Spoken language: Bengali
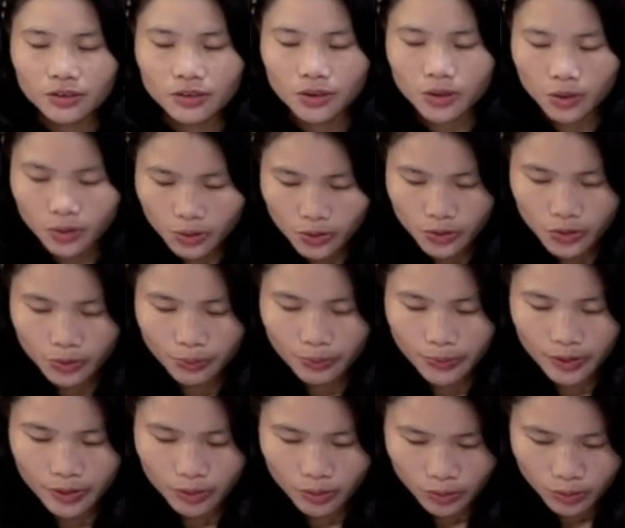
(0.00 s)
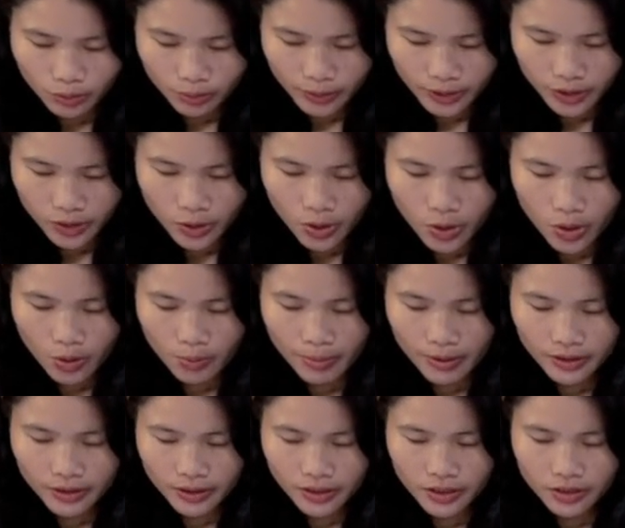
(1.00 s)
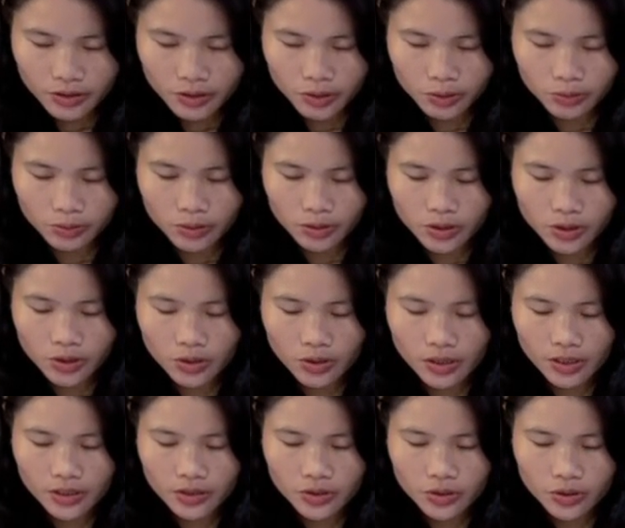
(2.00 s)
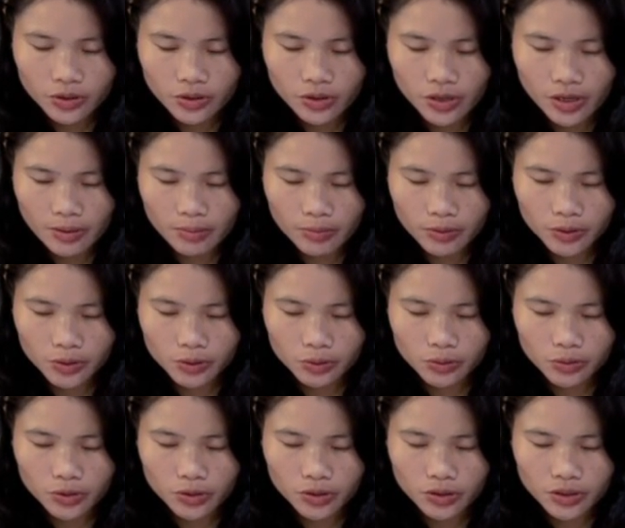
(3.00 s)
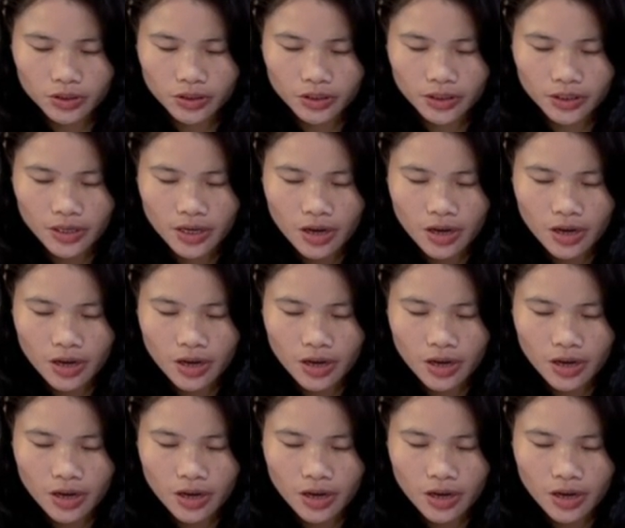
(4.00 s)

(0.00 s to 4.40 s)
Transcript: স্বর্গস্থ পিত তোমাকে ধন্যবাদ দিই সুন্দর সকালের জন্য এবং সুন্দর সেই